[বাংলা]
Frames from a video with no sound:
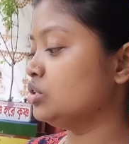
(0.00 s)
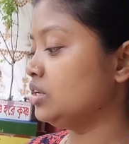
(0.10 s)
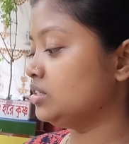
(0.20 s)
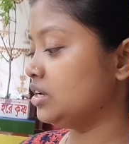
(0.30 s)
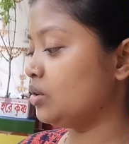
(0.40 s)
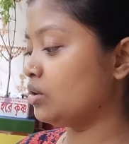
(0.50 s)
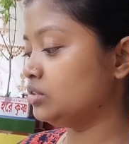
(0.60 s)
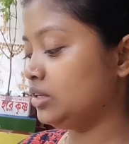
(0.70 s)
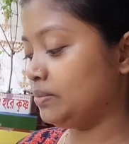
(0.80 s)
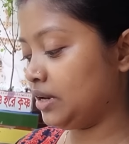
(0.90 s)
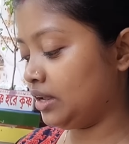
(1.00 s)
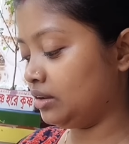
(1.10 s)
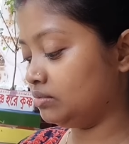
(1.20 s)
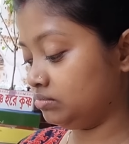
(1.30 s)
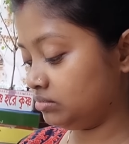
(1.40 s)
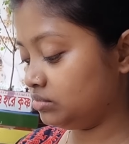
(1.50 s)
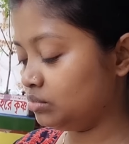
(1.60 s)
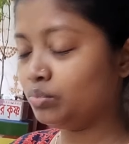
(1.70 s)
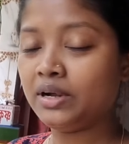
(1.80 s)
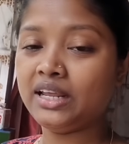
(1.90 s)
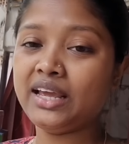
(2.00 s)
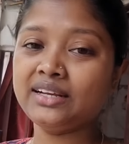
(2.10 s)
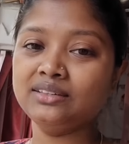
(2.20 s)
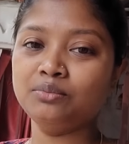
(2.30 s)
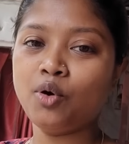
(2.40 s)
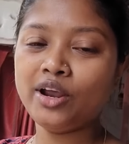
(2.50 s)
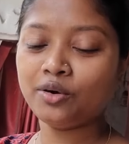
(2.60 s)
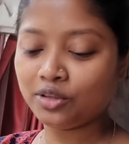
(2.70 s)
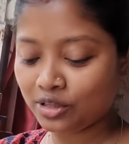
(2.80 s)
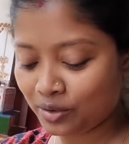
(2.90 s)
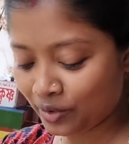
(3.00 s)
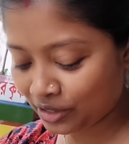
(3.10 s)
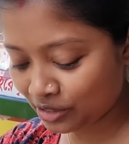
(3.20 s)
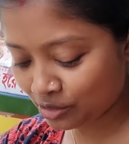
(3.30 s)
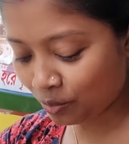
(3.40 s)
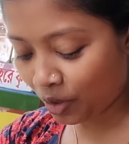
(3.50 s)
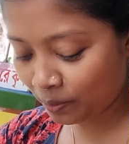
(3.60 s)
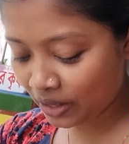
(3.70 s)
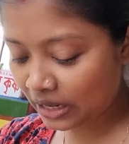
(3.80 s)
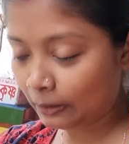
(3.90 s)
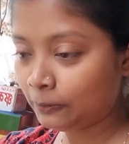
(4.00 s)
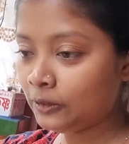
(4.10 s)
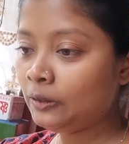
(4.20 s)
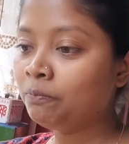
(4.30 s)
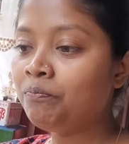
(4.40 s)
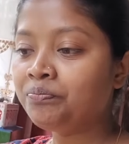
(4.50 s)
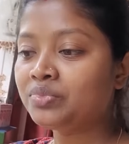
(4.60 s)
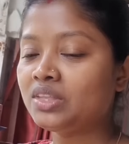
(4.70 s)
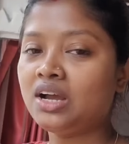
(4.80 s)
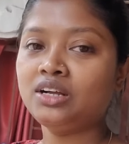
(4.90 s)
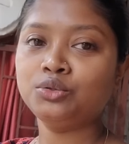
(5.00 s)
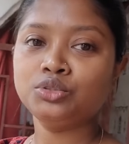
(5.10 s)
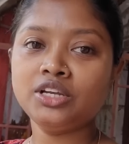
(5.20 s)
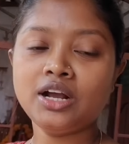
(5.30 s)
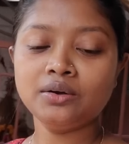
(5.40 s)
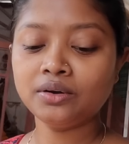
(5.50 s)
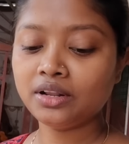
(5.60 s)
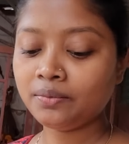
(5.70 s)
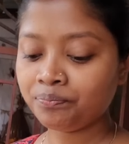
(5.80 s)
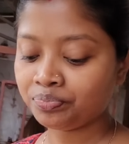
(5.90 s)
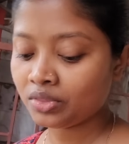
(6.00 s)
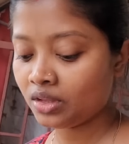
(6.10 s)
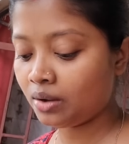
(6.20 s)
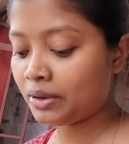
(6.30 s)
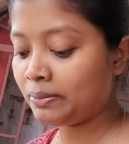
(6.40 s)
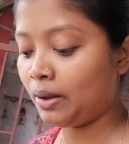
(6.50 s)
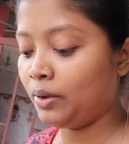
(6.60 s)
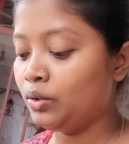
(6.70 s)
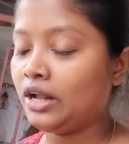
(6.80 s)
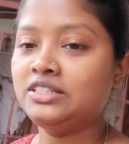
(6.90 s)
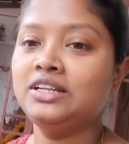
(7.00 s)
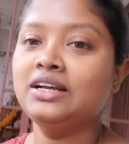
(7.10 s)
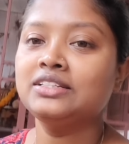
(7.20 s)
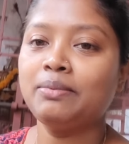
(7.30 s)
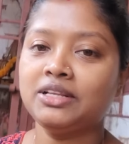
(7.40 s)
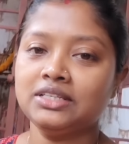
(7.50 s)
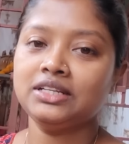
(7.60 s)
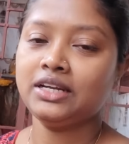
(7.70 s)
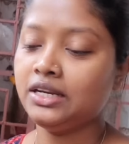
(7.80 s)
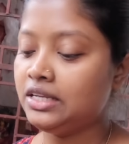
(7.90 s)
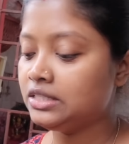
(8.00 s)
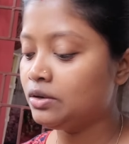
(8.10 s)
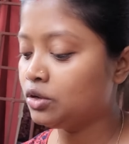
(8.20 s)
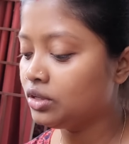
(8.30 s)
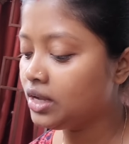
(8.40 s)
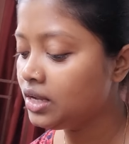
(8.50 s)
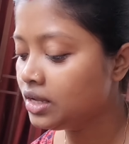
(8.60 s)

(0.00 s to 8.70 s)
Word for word: যদি সে সে মানে মানে ভয়ের কথা অনেকেই তো ভয় পায় না তো সেই কারণে আমার বাবাও রাজি না যে বাচ্চাদেরকে নিয়ে যাওয়ার কথা